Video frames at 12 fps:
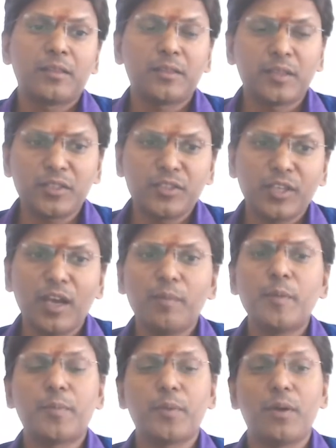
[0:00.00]
தற்சார்பு
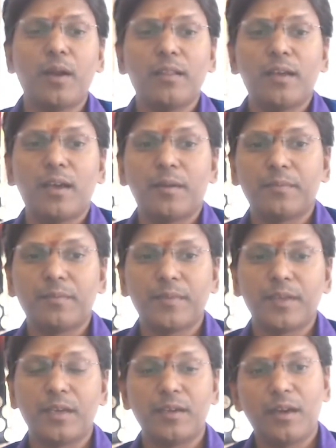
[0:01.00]
பொருளாதாரம்
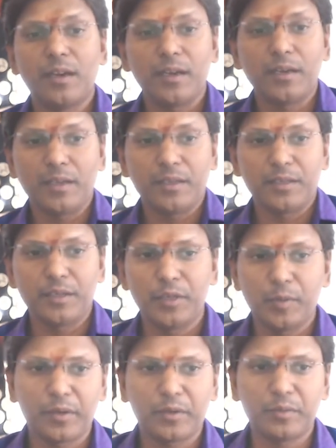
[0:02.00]
என்றால் என்ன என்று
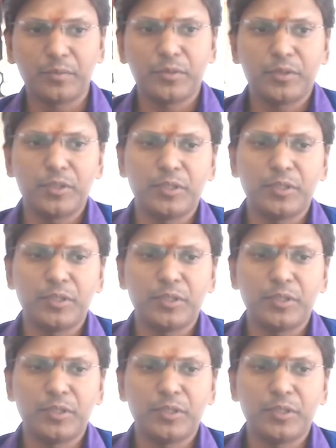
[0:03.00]
பார்க்கும்போது